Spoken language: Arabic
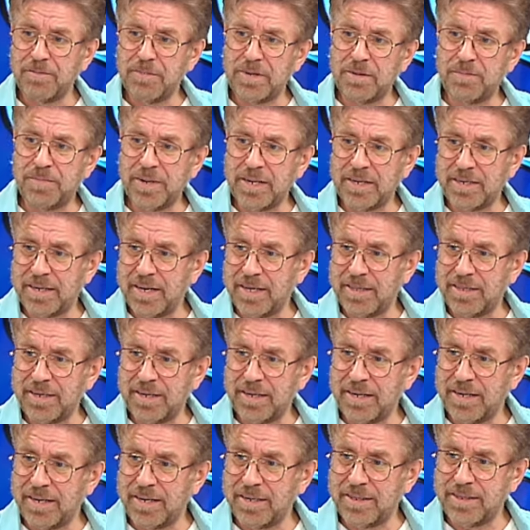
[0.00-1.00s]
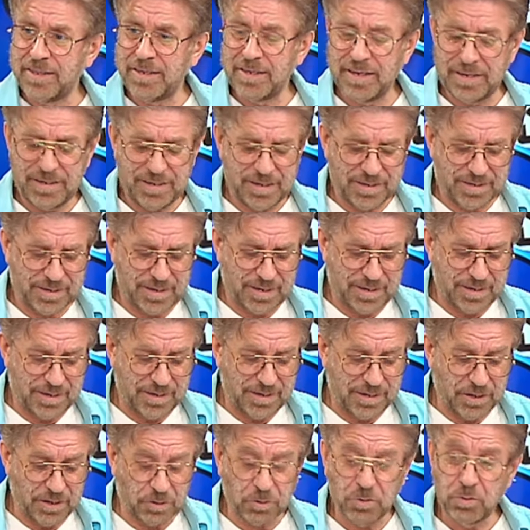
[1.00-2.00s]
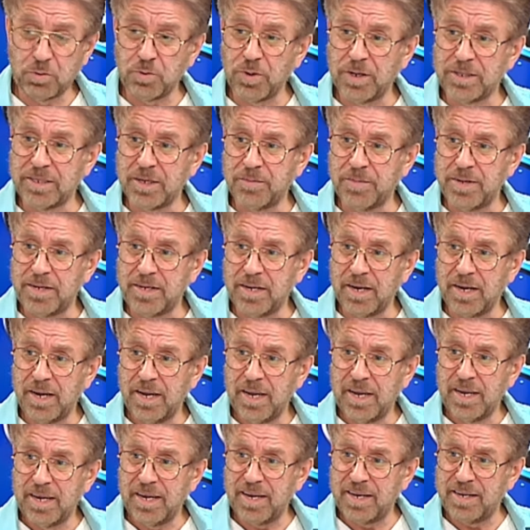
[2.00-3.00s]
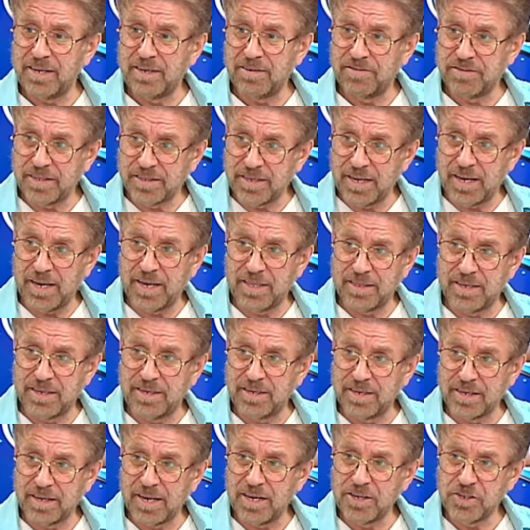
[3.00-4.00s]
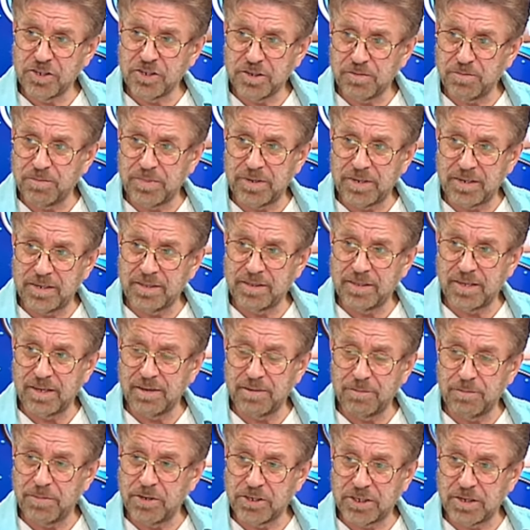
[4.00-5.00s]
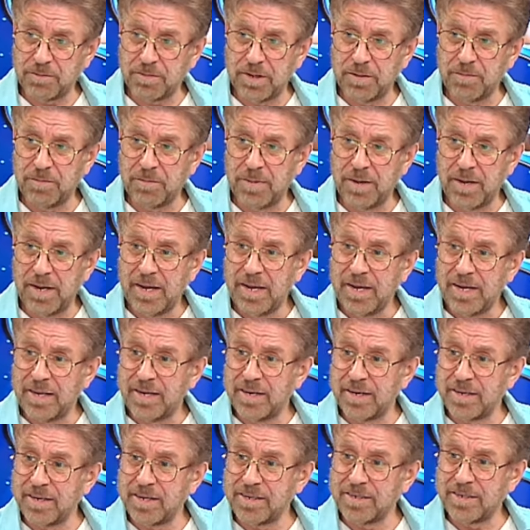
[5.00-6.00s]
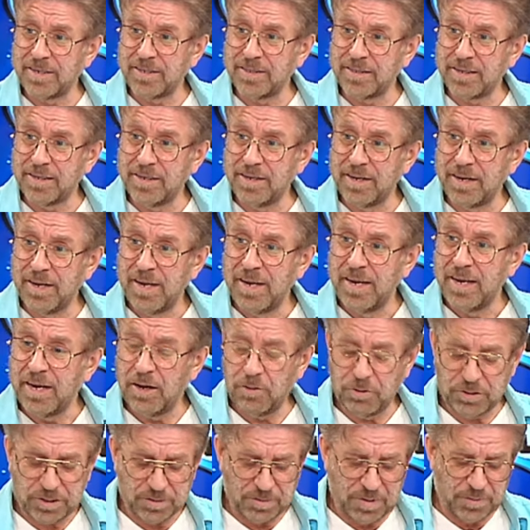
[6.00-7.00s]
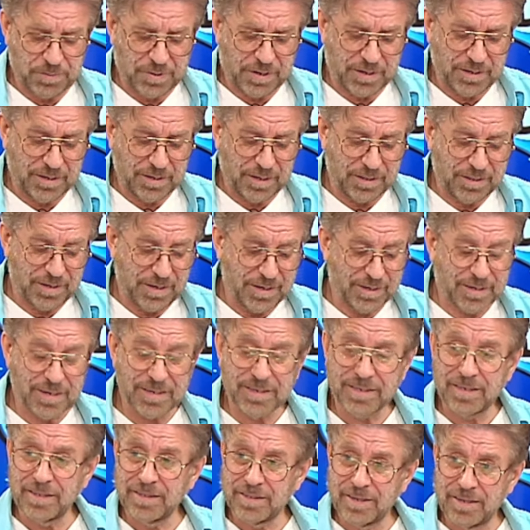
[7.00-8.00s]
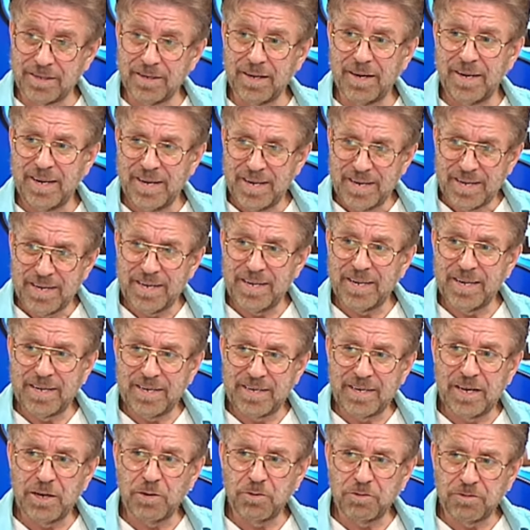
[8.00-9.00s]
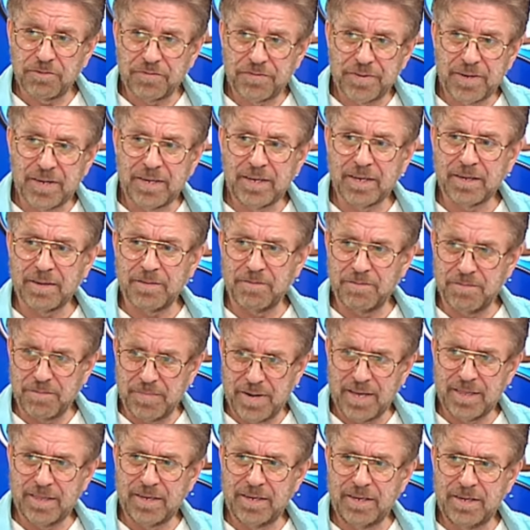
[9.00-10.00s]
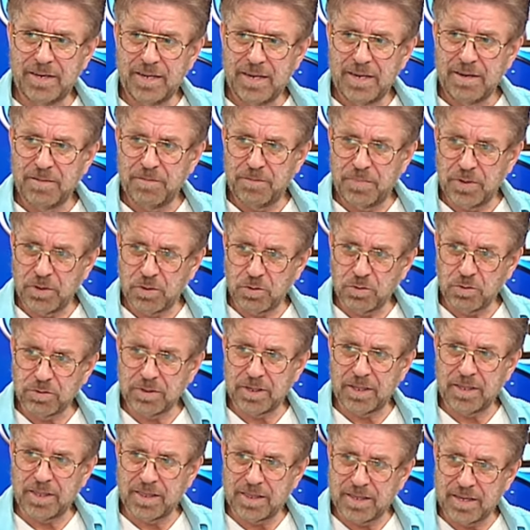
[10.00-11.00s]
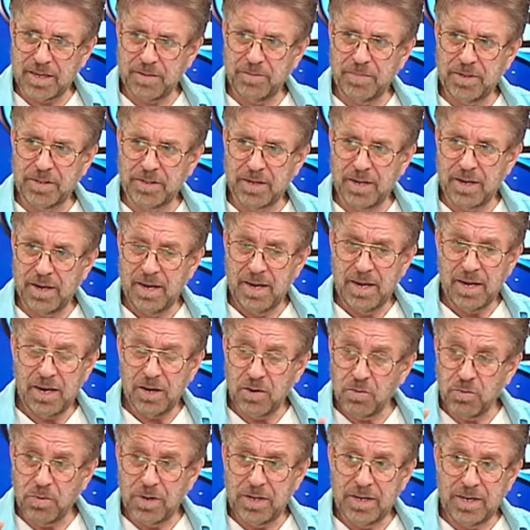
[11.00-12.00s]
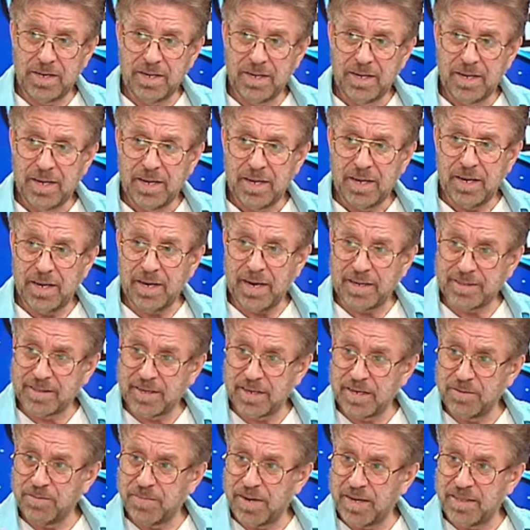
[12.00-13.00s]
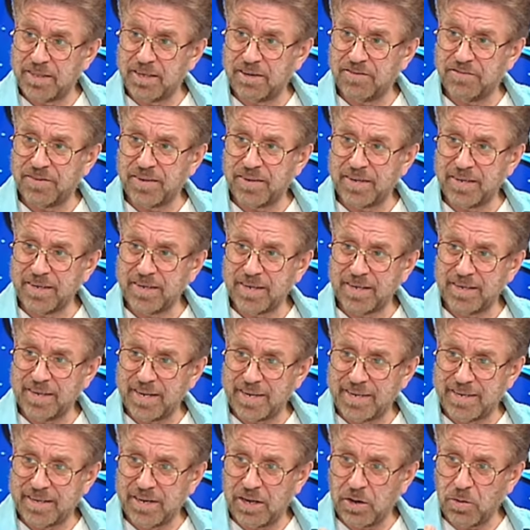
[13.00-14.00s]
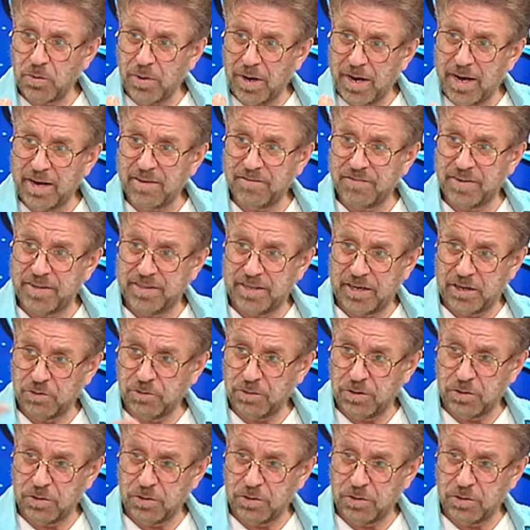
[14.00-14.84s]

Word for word: من بين هذه الأندية الجزائرية كنت أتمنى أن نفتتح هذا النقاش بشباب قسنطينة أو الشباب الرياضي لقسنطينة لأنه فريق ماض بخطى ثابتة أولا احترم هذا الفريق لانه حافظ